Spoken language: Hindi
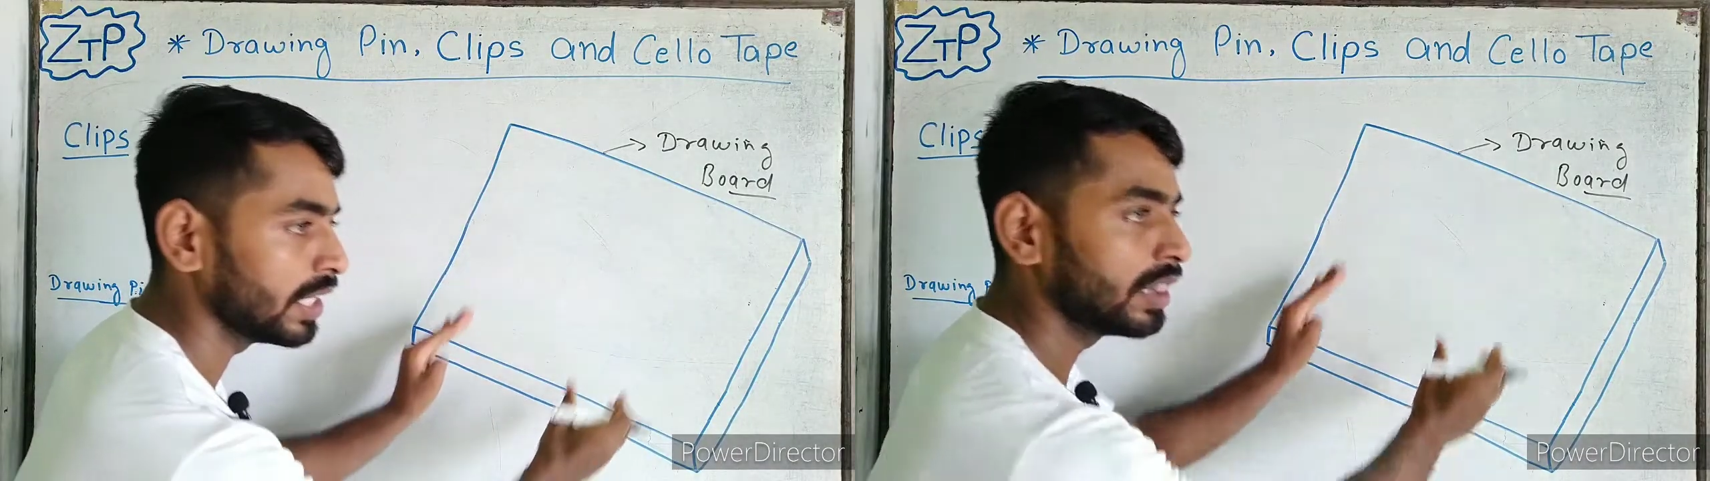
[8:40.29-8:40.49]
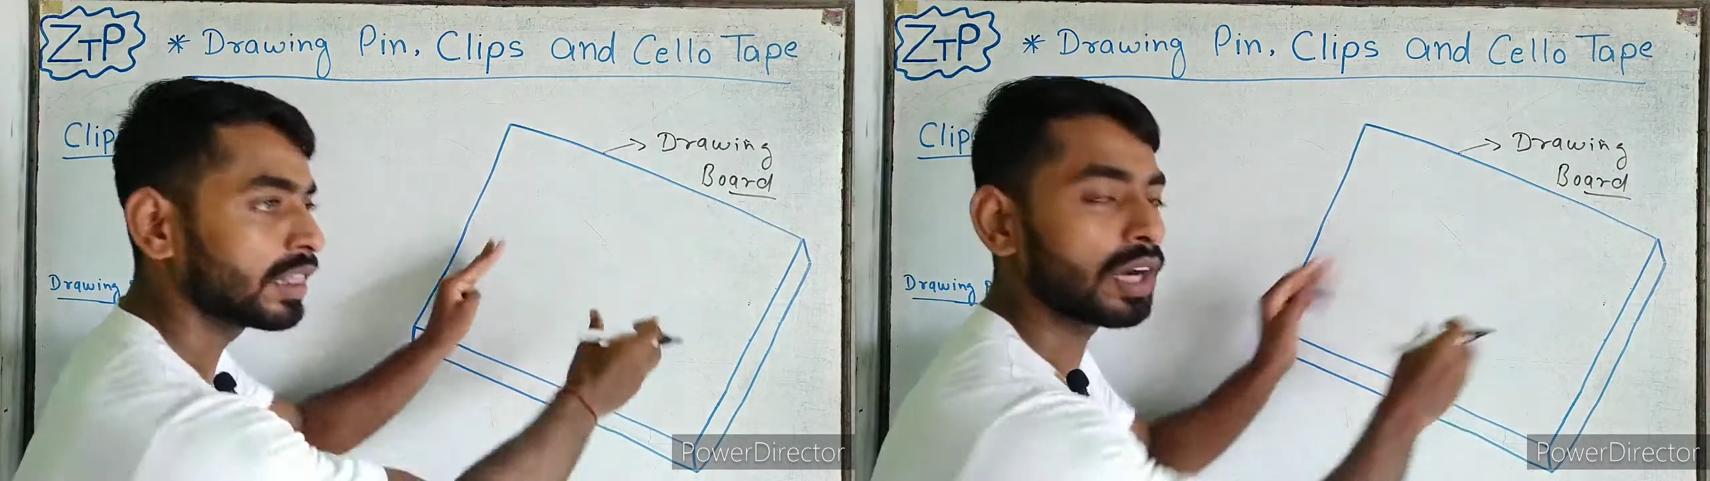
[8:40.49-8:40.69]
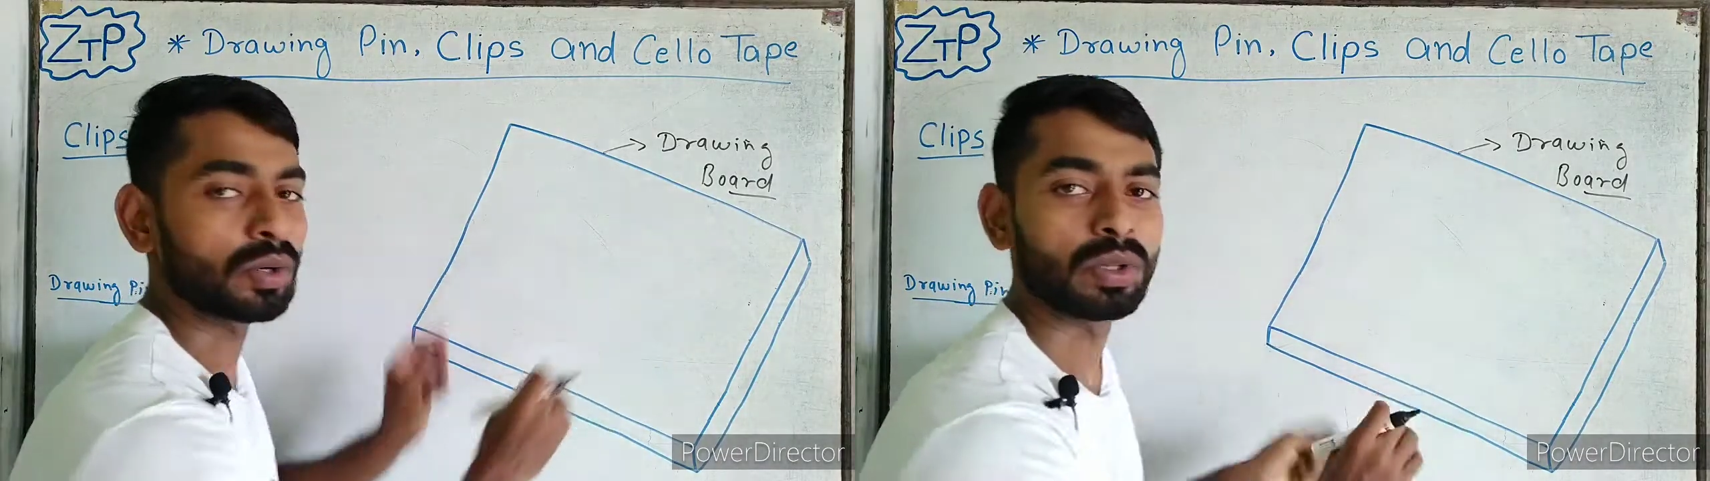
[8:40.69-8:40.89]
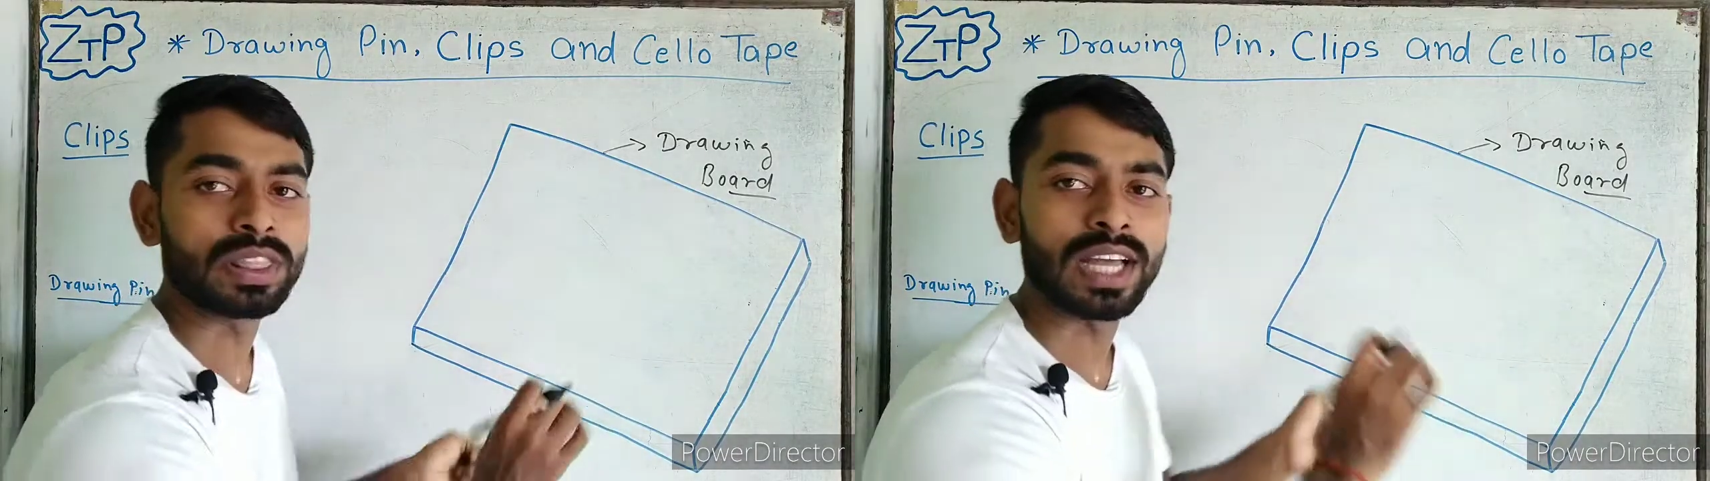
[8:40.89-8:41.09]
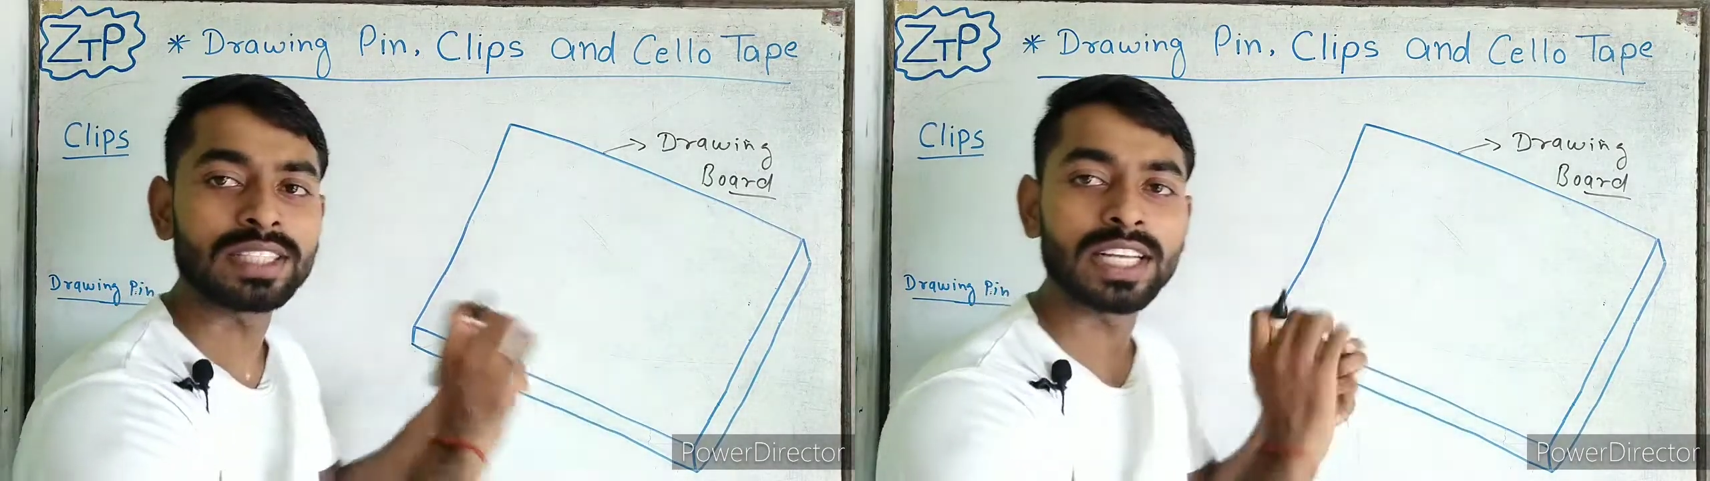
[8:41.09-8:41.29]
हिलता
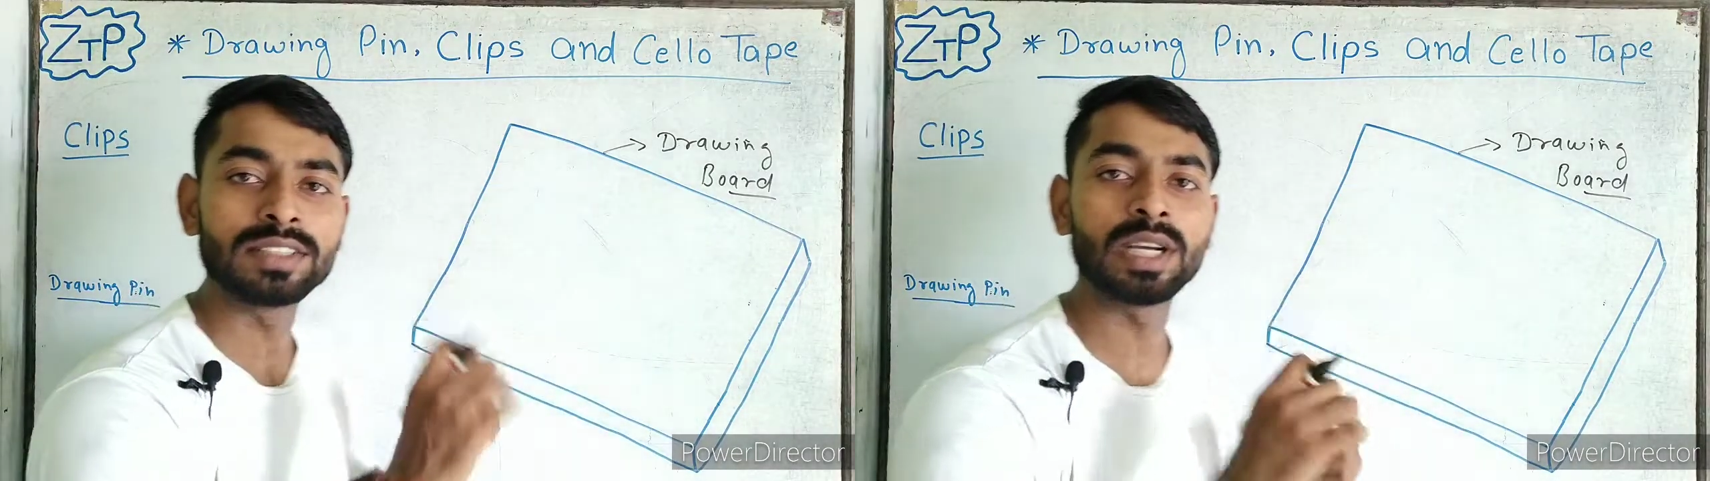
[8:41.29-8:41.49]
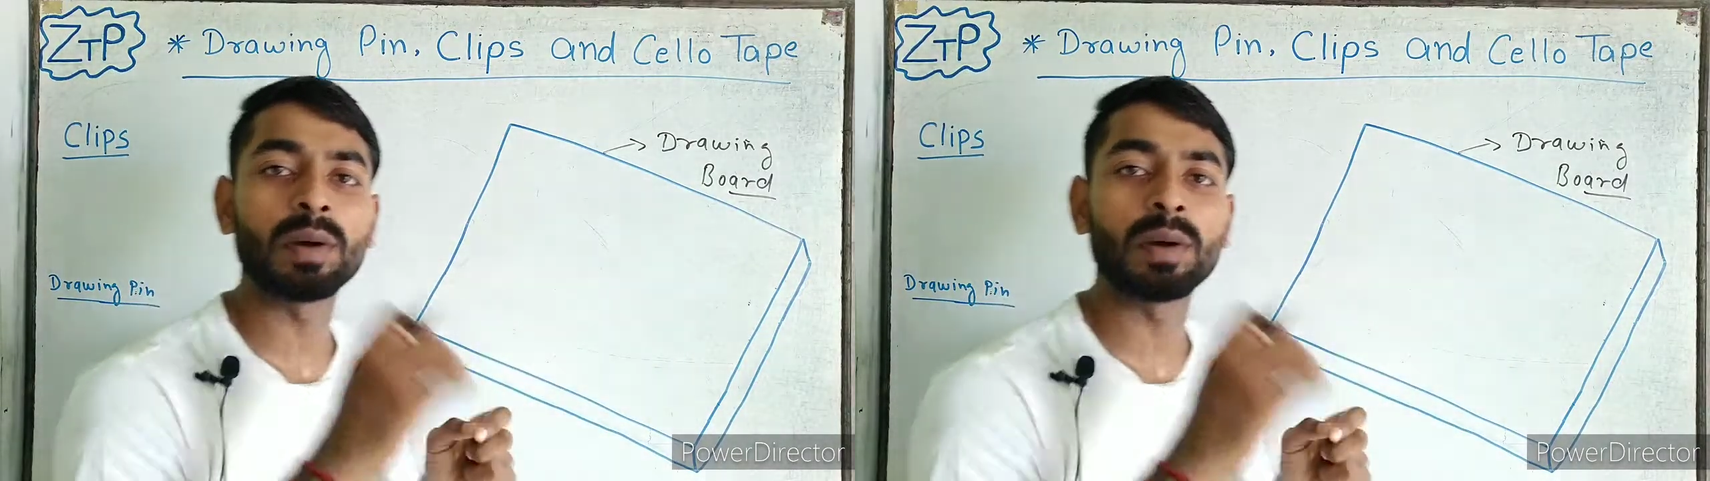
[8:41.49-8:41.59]
डोलता है चाहे